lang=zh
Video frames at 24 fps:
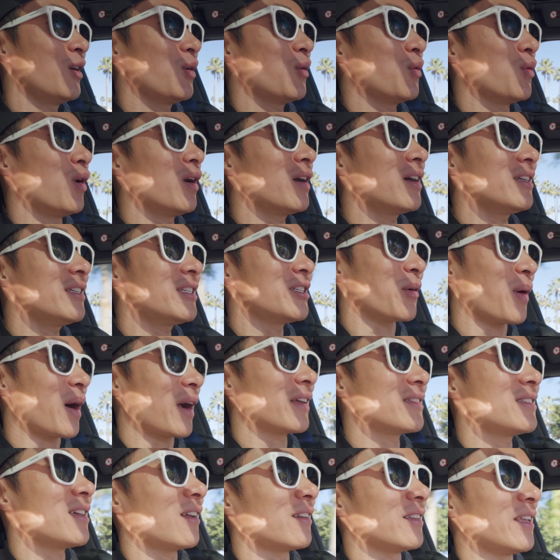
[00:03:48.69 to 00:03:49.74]
我很喜欢
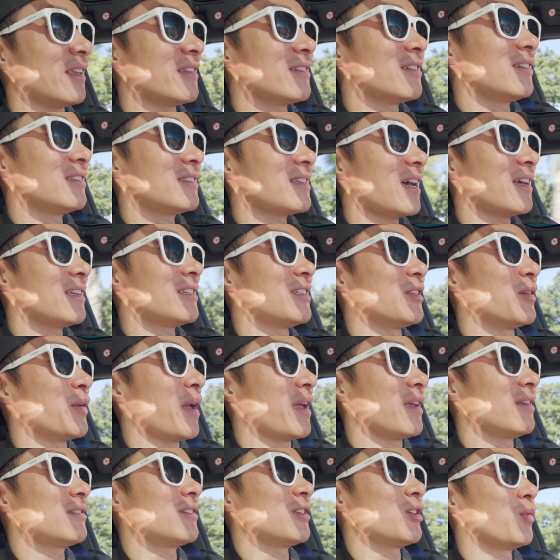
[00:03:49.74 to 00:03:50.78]
跟这样的年轻人在一起的
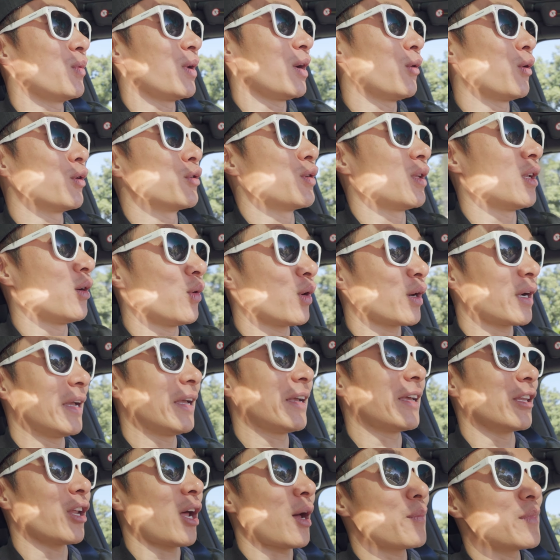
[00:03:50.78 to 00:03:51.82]
原因，是因为我觉得我可以
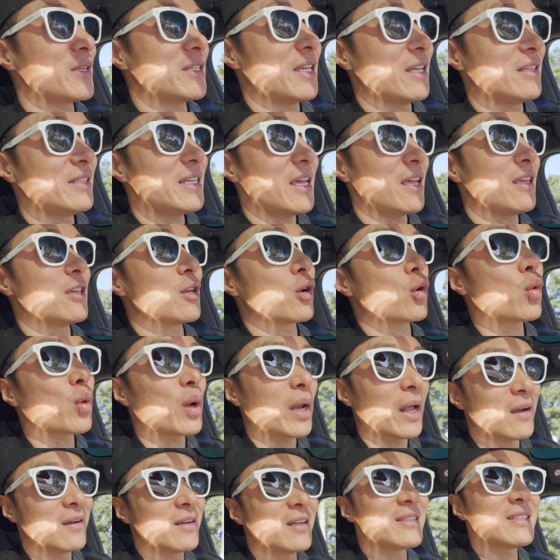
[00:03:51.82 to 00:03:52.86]
给到他们一些建议，过
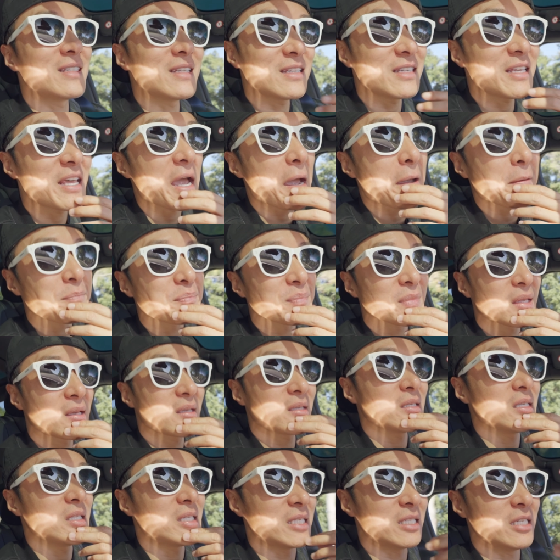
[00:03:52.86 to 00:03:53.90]
来人的经验，
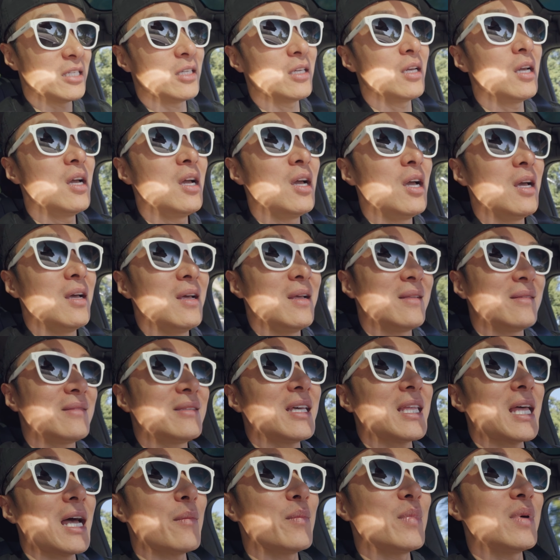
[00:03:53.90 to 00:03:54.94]
以及
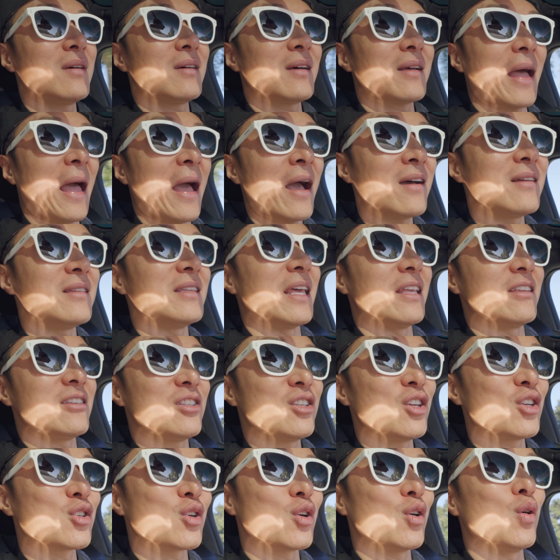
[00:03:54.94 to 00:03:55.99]
在他们还很年
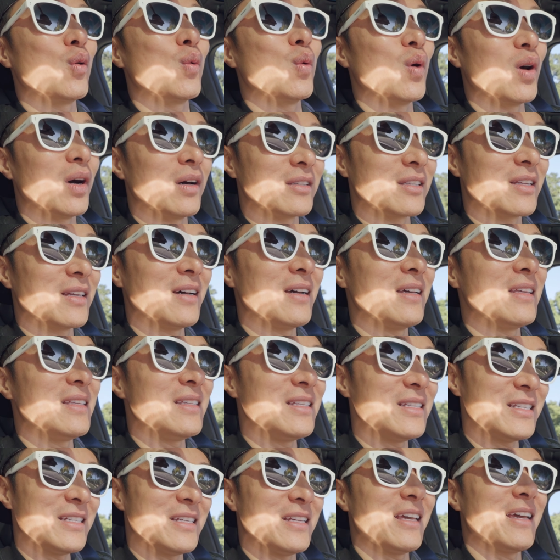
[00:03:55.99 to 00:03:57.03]
轻的时候，我的一
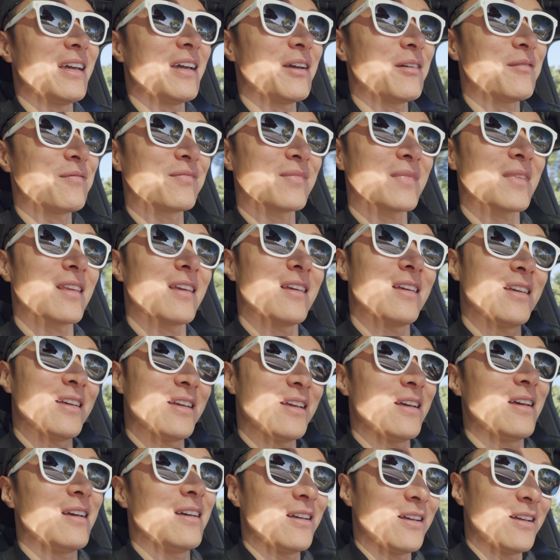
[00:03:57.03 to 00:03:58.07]
些
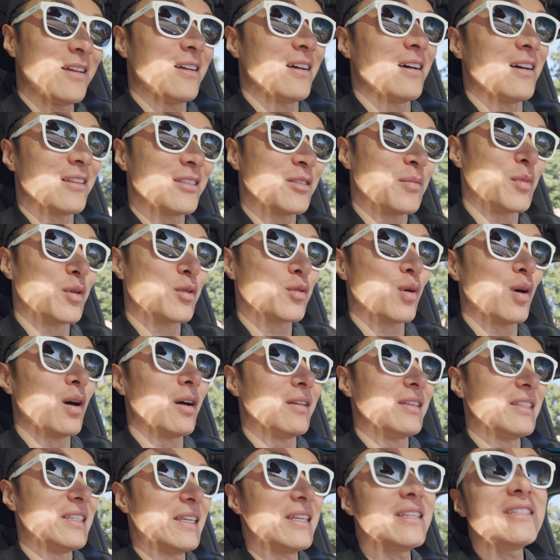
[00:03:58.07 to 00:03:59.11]
怎么说
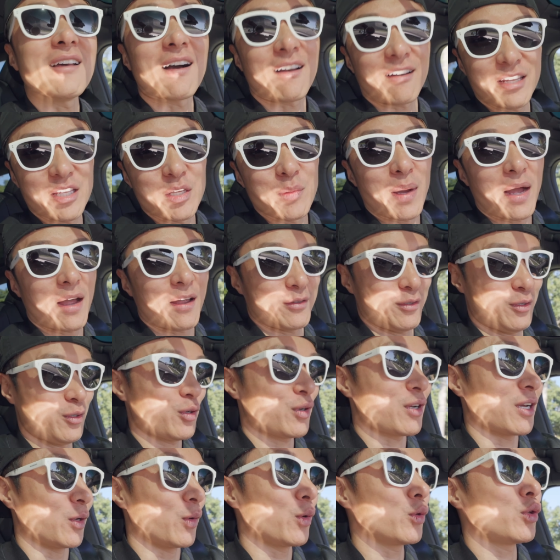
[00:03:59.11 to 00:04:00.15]
影响力吧，就
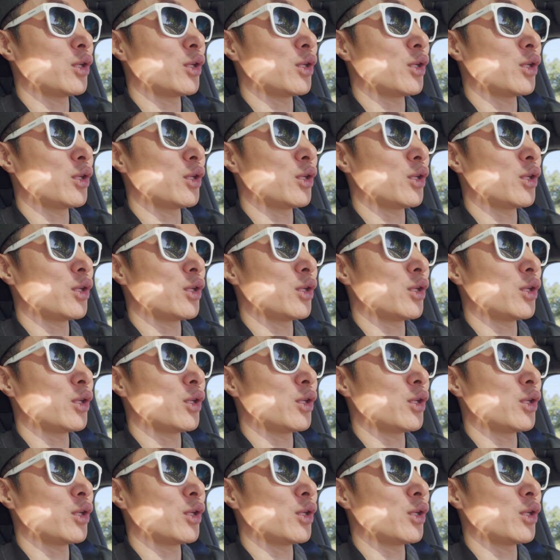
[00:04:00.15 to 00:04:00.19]
可能会